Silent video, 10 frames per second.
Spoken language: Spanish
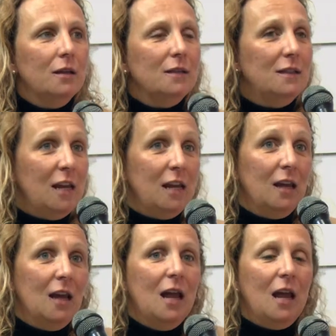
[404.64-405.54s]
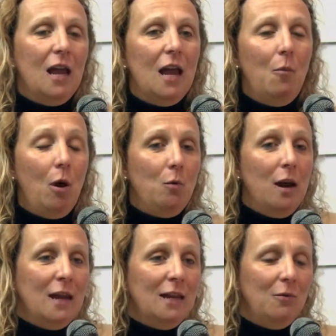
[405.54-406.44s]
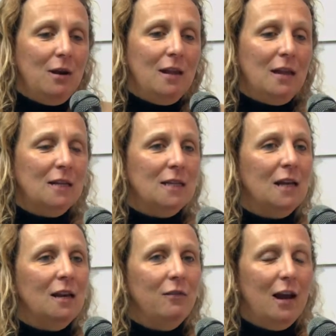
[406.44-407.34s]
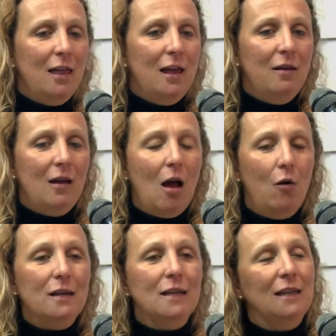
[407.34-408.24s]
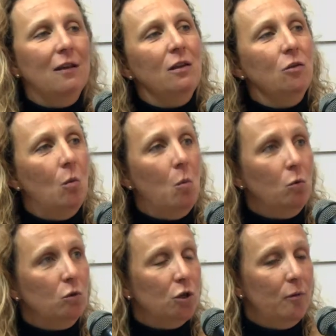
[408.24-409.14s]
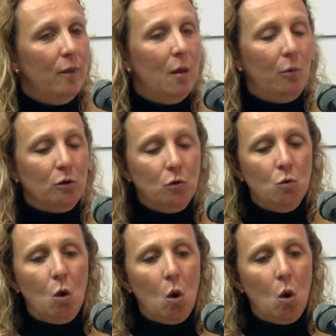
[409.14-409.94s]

Sí. Eh, bueno, una dieta, una dieta desequilibrada ahora se está viendo mucho, pero son un